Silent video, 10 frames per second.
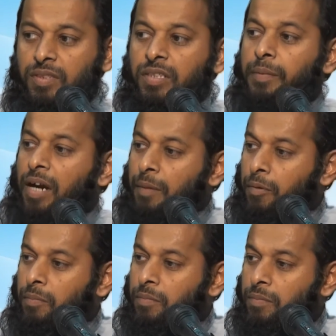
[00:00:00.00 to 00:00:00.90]
எப்படி
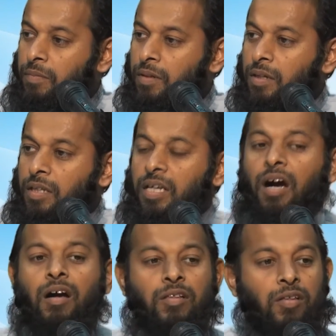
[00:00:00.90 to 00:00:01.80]
அழைப்போம்
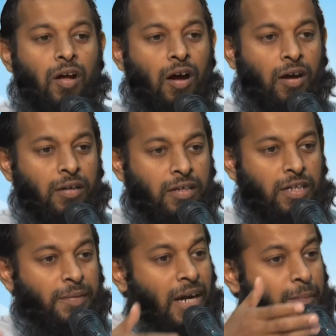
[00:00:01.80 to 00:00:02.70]
யா அல்லாஹ்
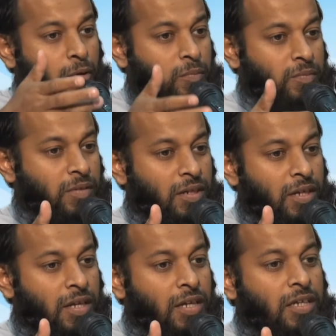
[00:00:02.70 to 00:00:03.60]
எப்படி அழைப்போம்
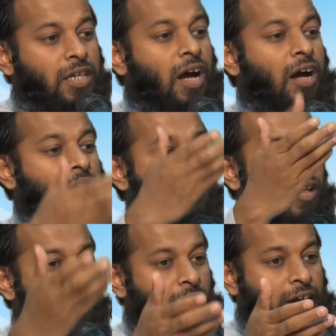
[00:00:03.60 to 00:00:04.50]
யா
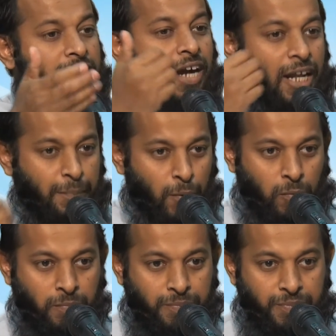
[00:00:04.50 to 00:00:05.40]
அல்லாஹ் என்று
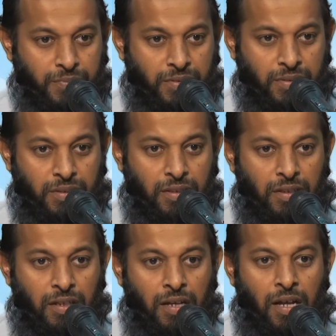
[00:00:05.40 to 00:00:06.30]
அழைப்போம்
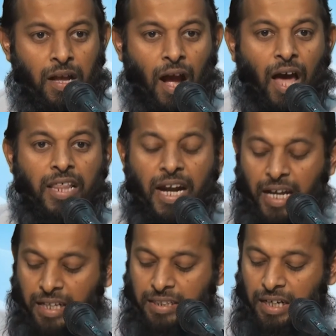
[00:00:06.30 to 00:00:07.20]
அதே
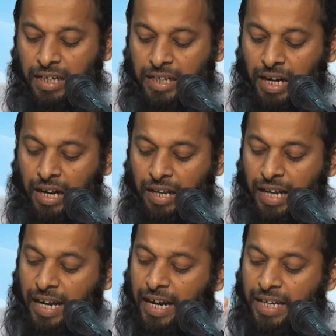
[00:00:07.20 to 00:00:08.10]
நேரத்தில் நீங்கள்
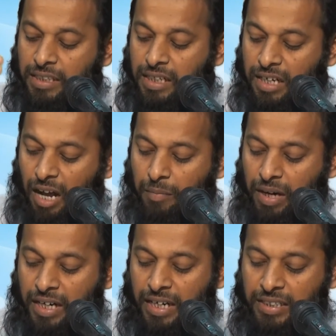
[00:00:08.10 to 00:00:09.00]
ஏனைய
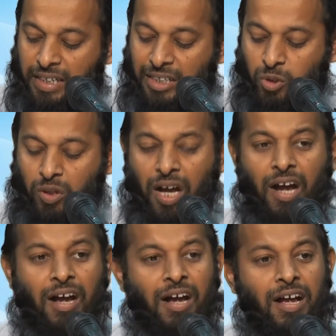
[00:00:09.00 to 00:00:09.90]
திருநாமங்களை எடுத்தீங்கன்னு
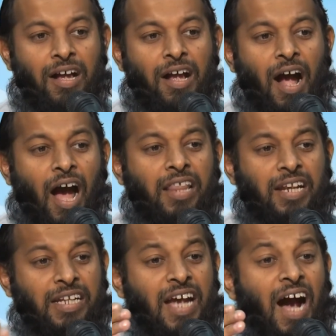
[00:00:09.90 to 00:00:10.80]
சொன்னால்
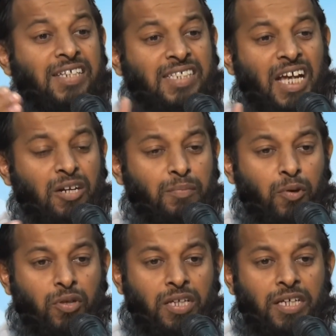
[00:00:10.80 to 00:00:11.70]
அதில் யா சேரும்
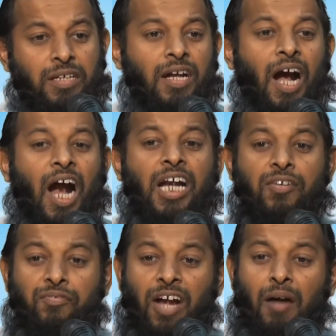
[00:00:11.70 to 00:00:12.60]
போது
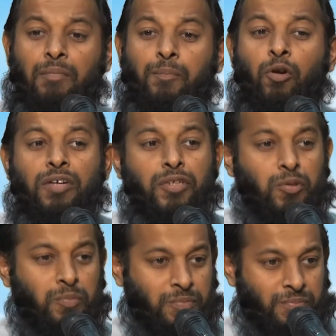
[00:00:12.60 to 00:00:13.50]
அலிஃப்லாம் போய்விடும்